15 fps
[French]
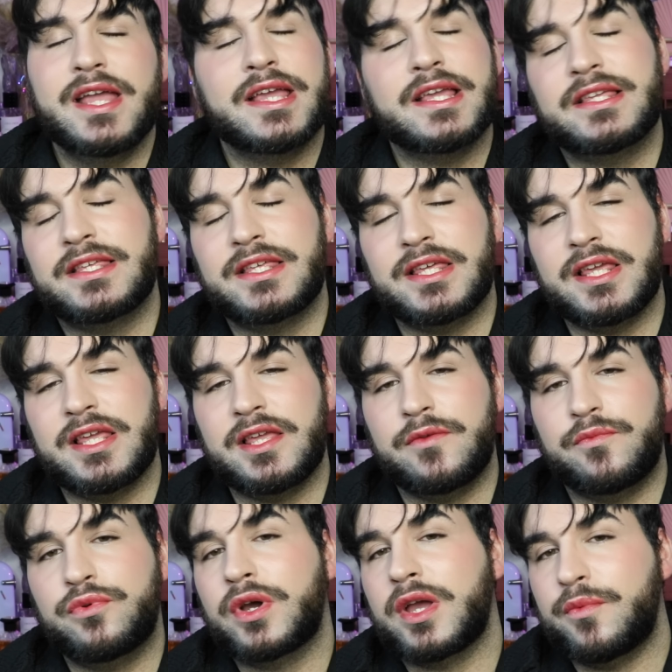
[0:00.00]
et qui,
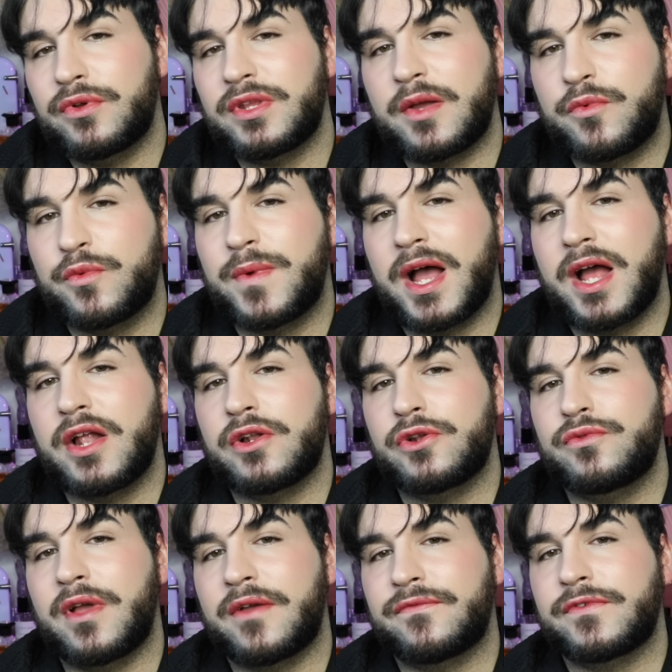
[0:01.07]
pour répondre à Booba,
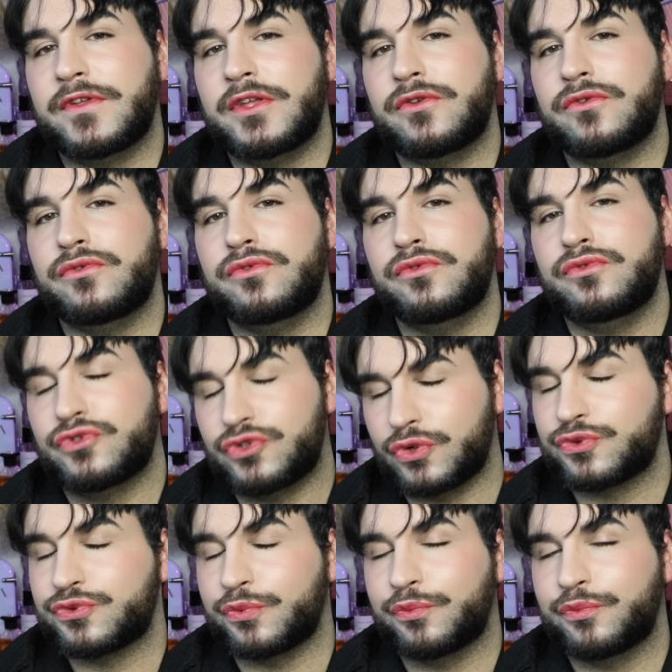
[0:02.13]
lui a fait une
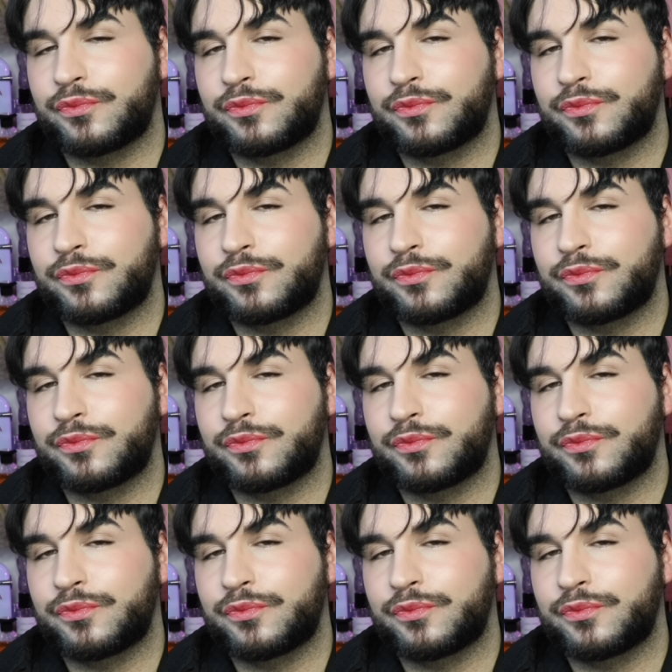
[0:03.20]
chanson.